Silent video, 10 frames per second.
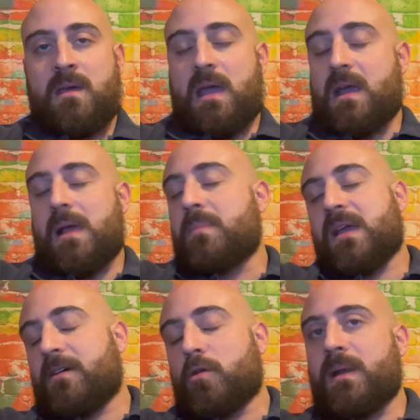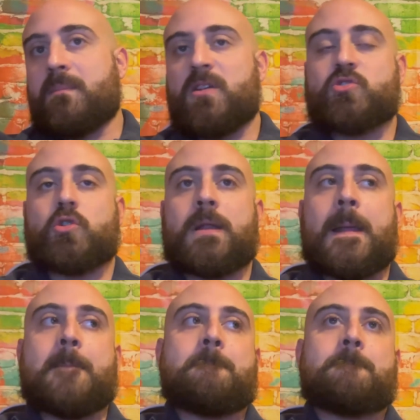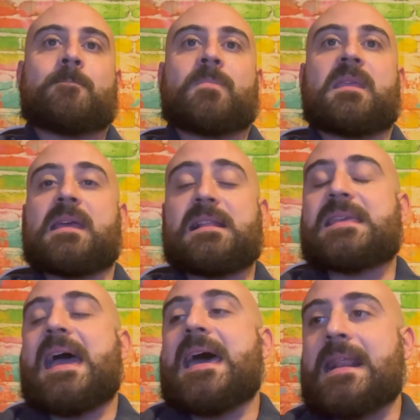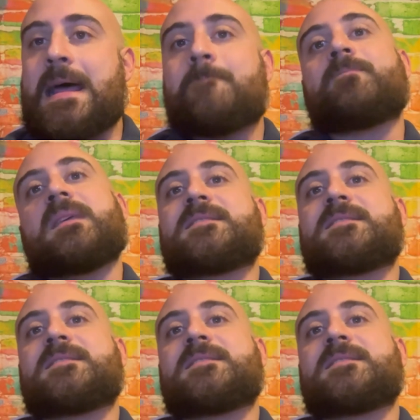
ai club che vanno per la maggiore in Inghilterra, in